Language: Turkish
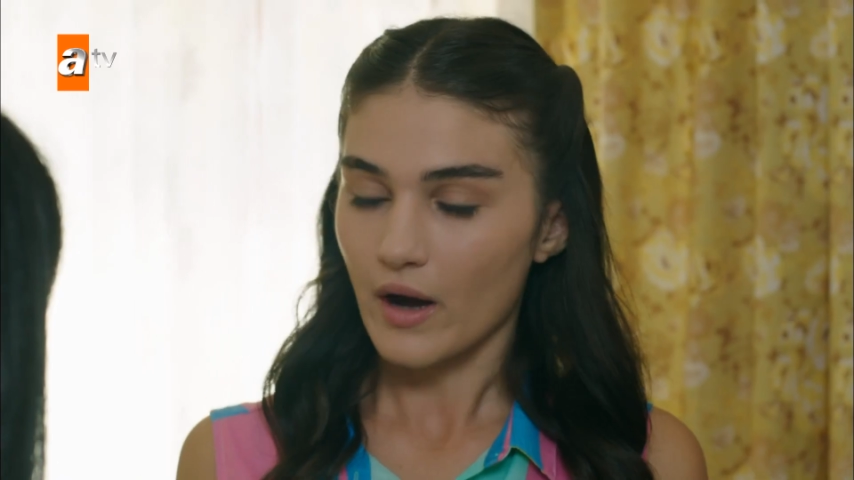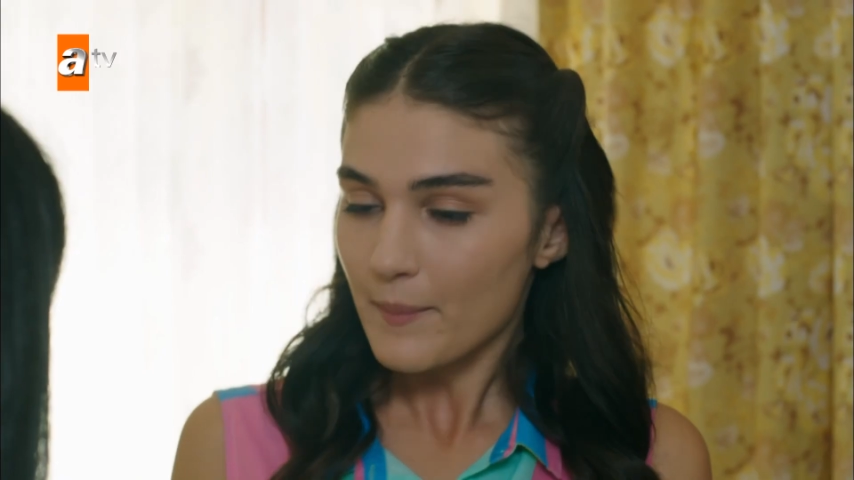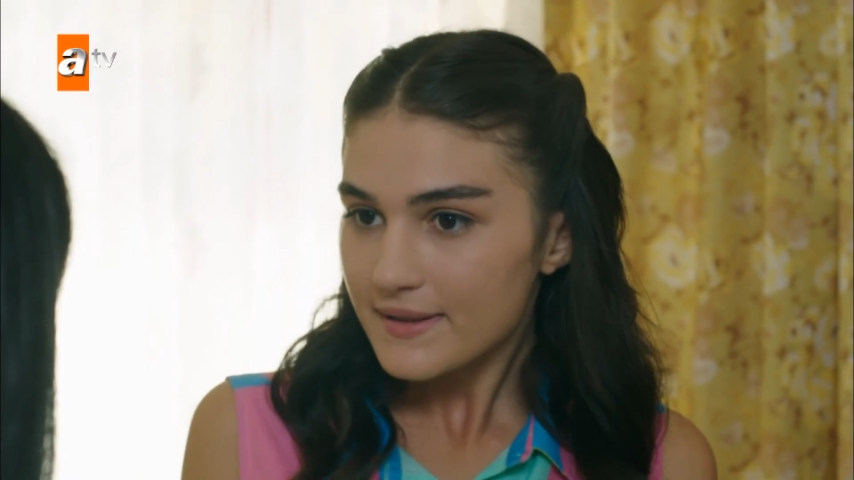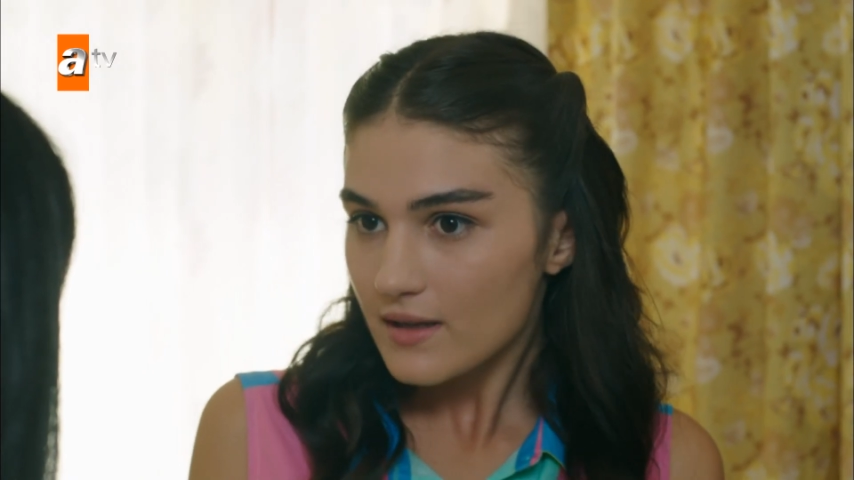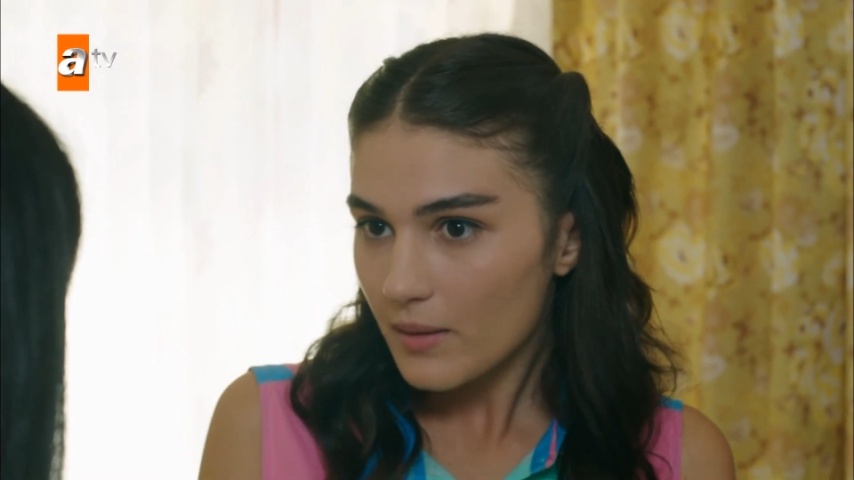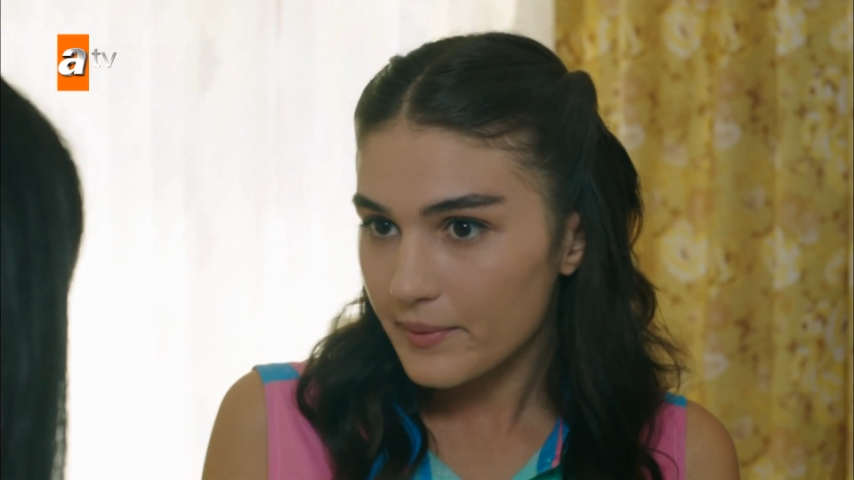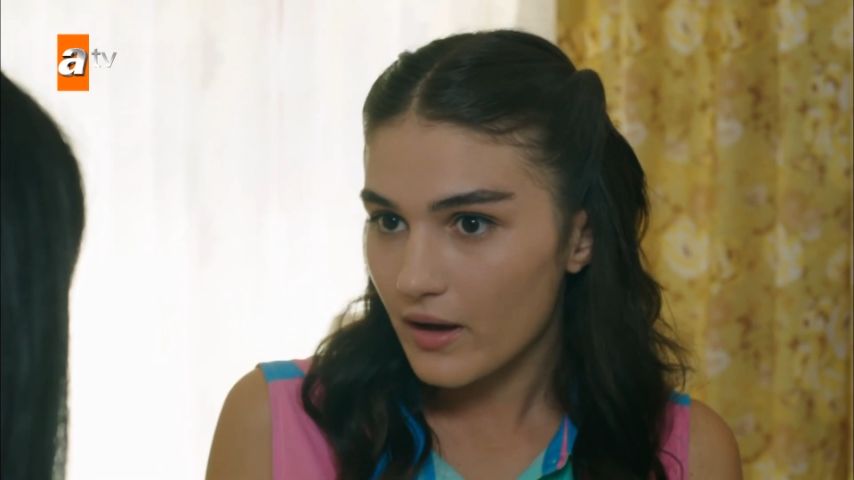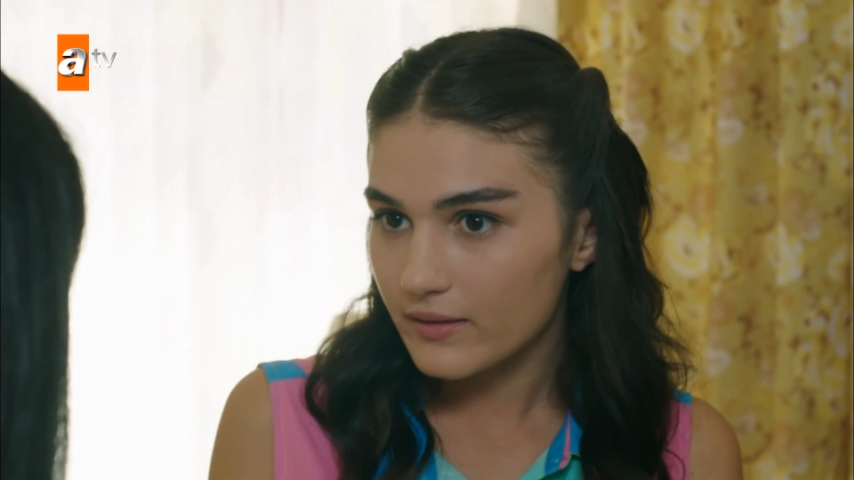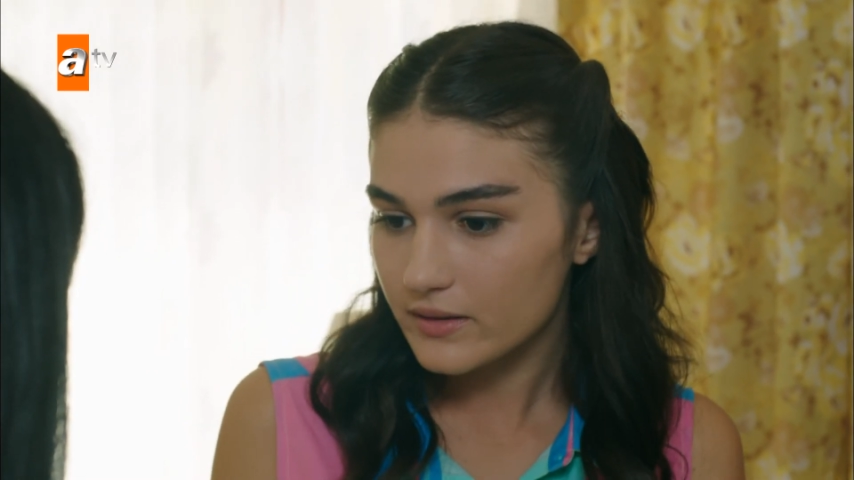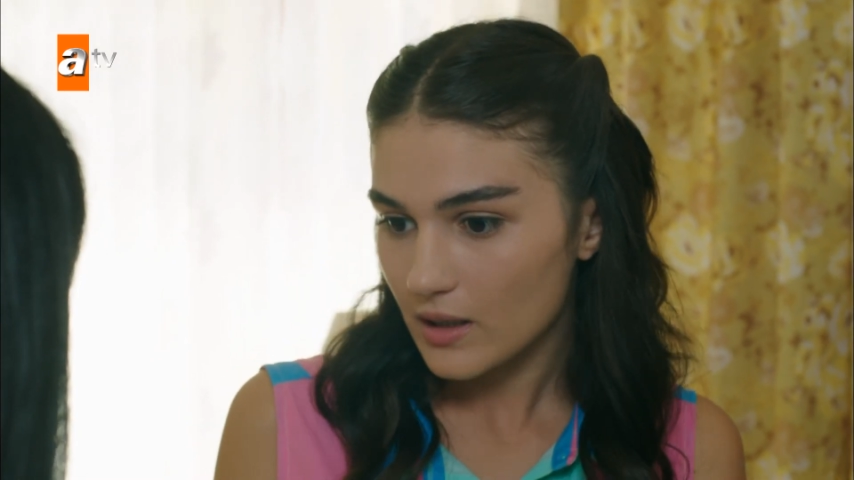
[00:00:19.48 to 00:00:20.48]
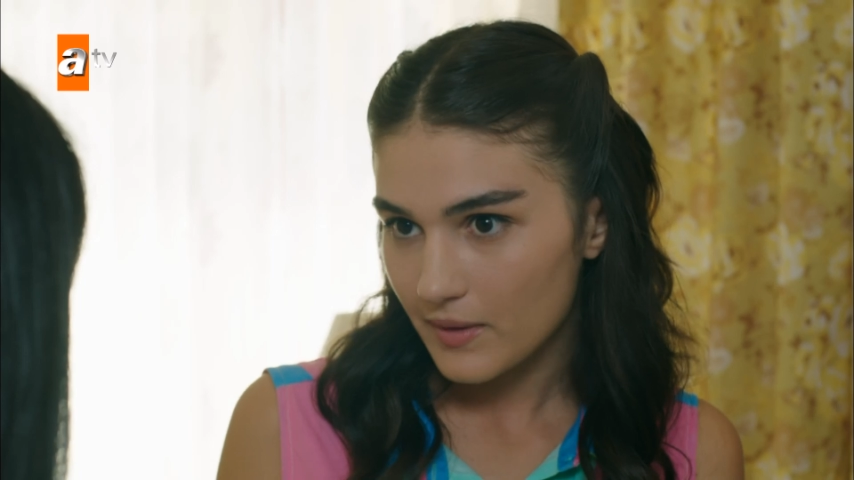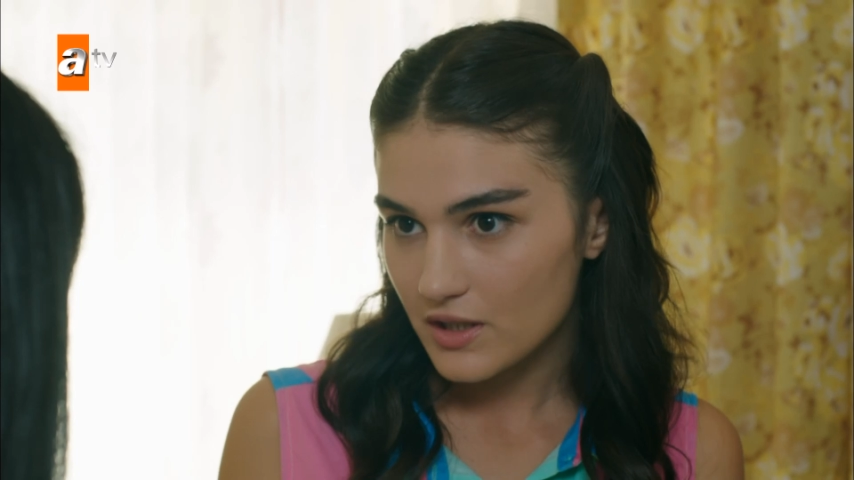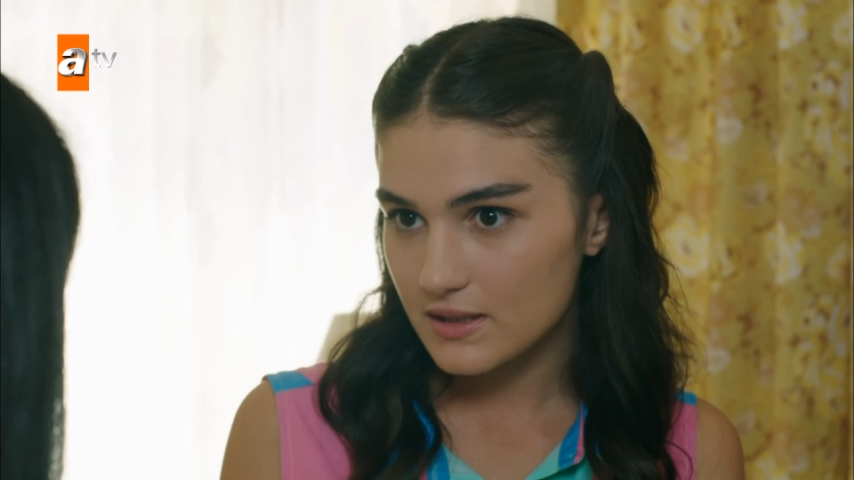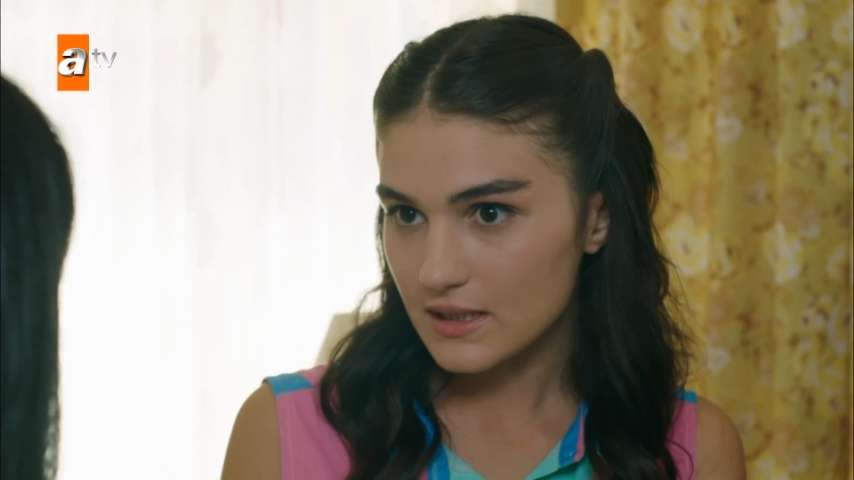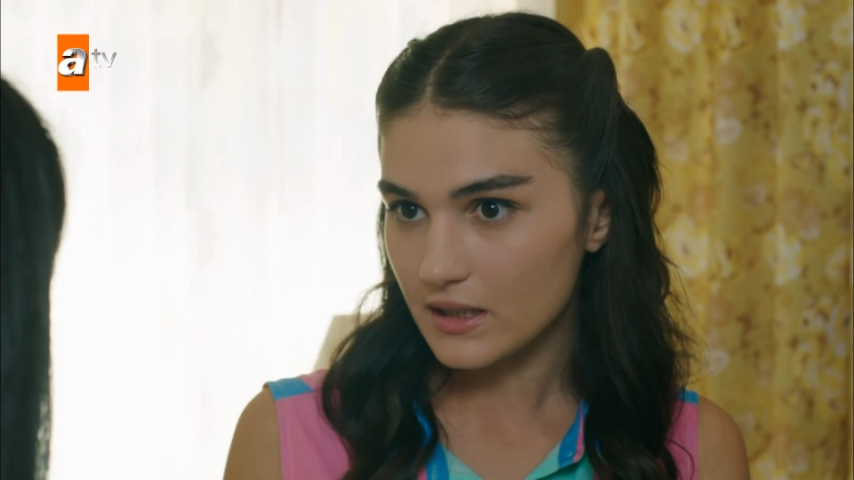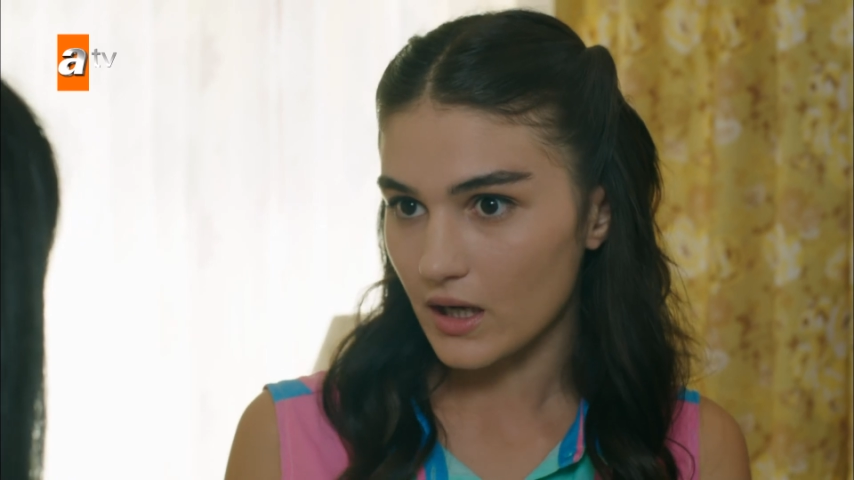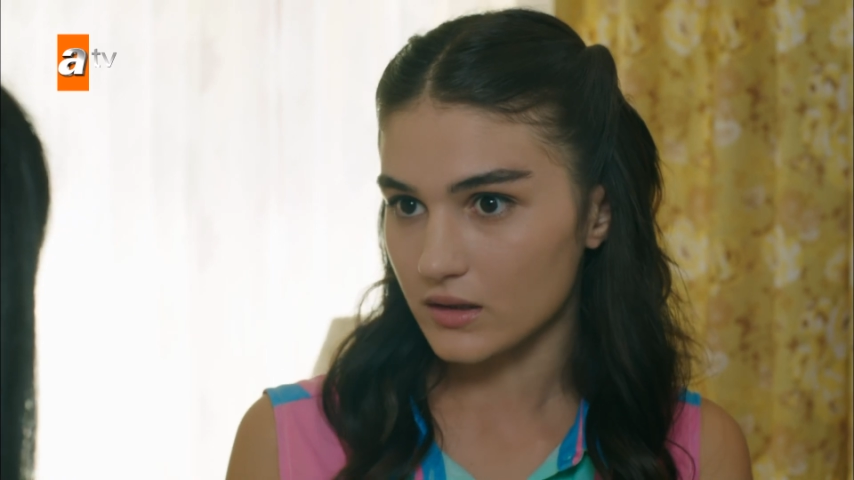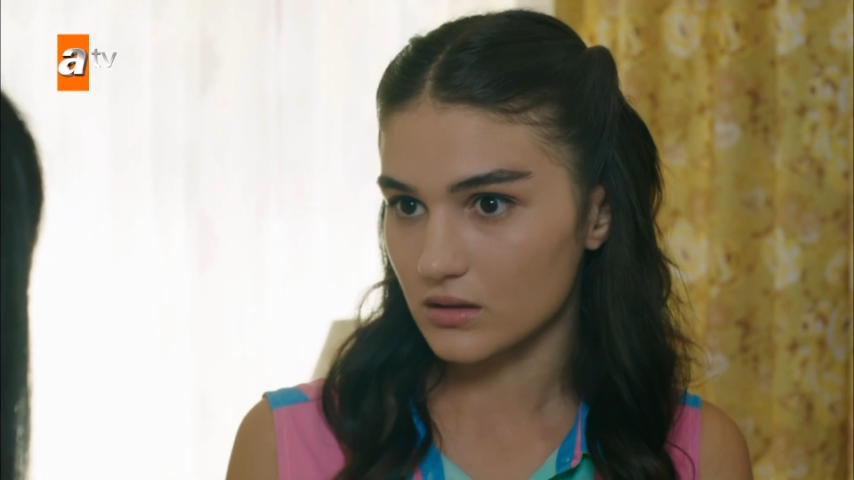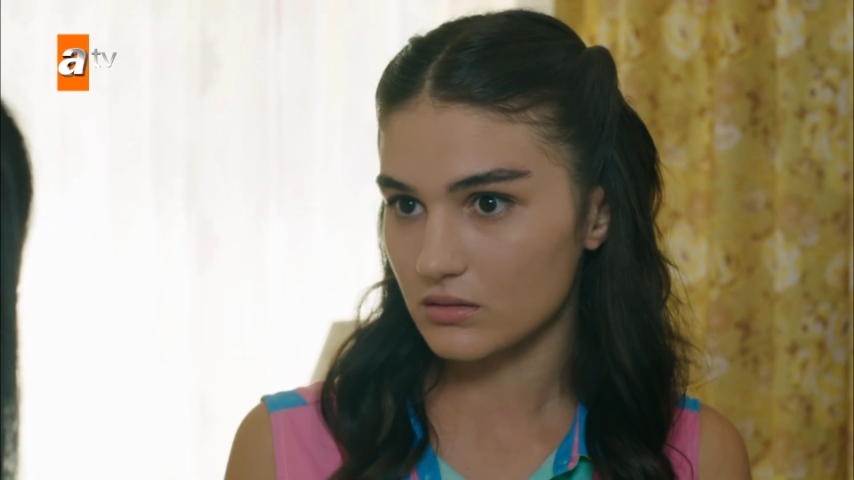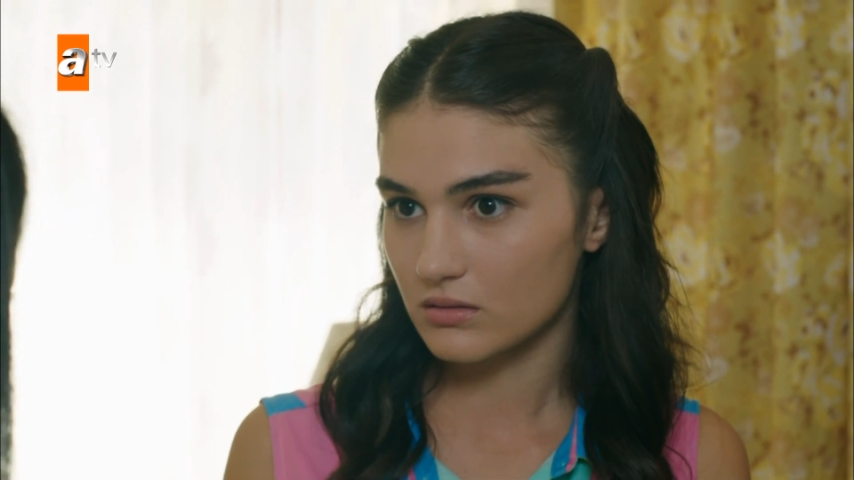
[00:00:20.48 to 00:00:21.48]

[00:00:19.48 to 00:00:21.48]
Ya Ahmet abi aldı yabancı değil yani.